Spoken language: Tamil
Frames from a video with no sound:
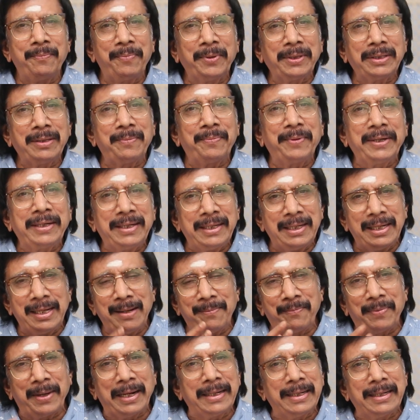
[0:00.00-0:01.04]
இப்போ அந்த
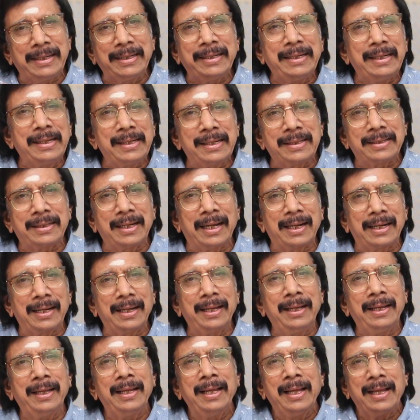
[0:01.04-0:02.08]
பட்டியலில் பல நடிகைகள் இருக்காங்க
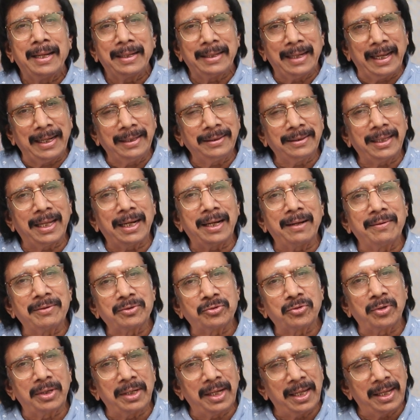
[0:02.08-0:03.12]
நயன்தாராவை
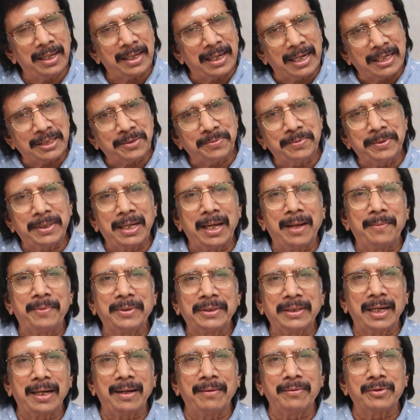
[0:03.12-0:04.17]
சொல்லலாம் ராஷ்மிகா
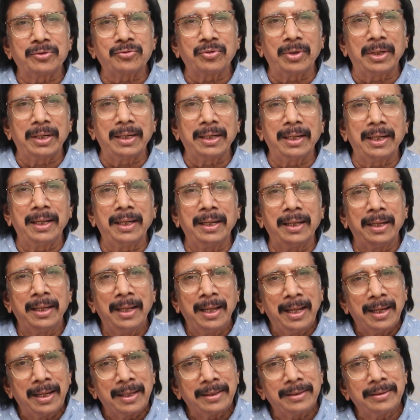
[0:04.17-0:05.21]
பந்தனாவை சொல்லலாம்
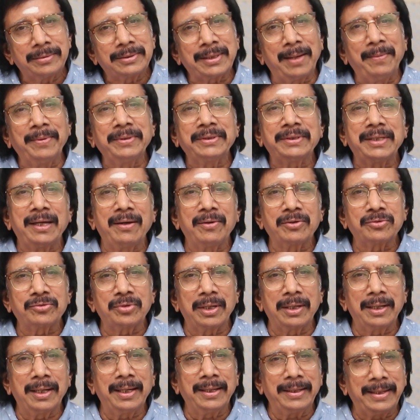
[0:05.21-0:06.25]
சமந்தாவை
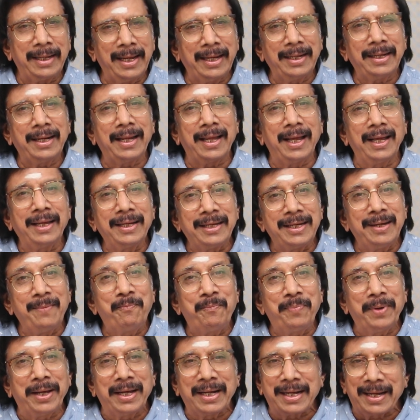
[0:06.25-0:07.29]
சொல்லலாம் ஏன்னா
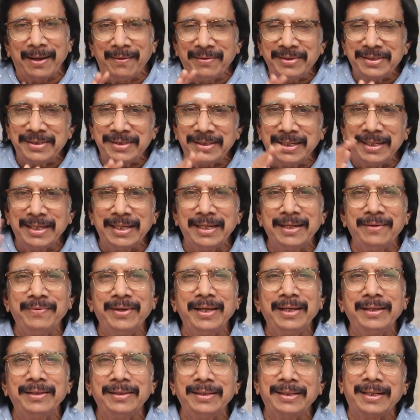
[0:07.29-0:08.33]
இப்போ கவர்ச்சி நடிகை
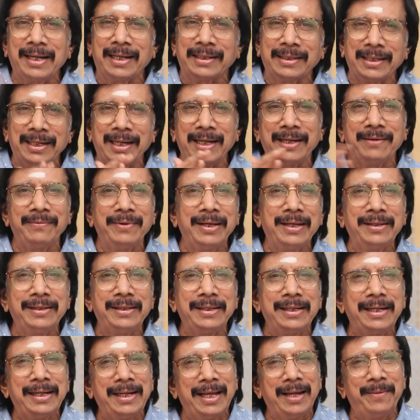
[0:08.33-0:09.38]
வேறு கதாநாயகி வேறு
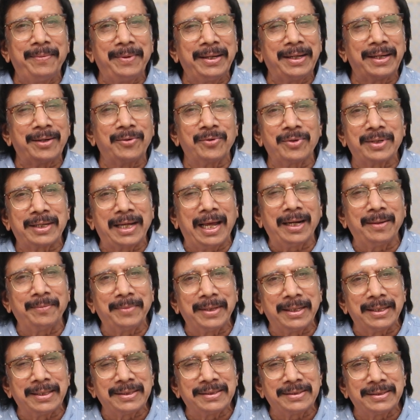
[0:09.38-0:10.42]
இல்லை அப்படின்ற ஒரு காலம்
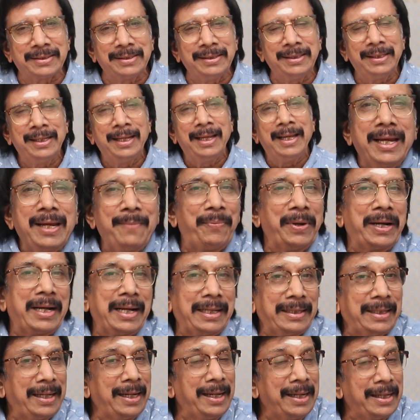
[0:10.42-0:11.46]
ஆயிடுச்சு இப்போ
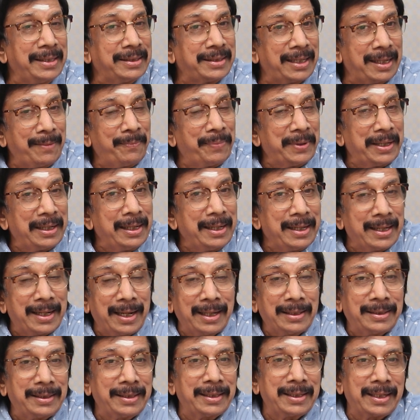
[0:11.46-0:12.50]
கதாநாயகர் திரைப்படங்களில்
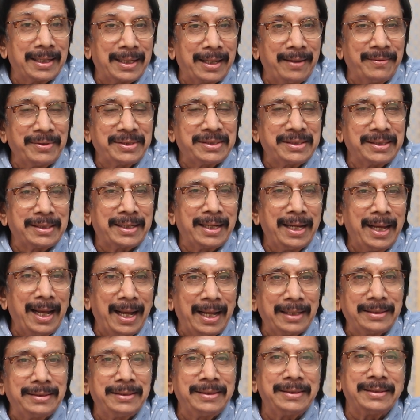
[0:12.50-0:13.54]
காட்டுகின்ற கவர்ச்சி இருக்க
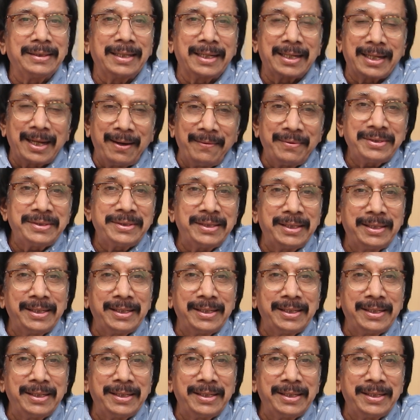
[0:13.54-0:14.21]
அது இந்த கவர்ச்சி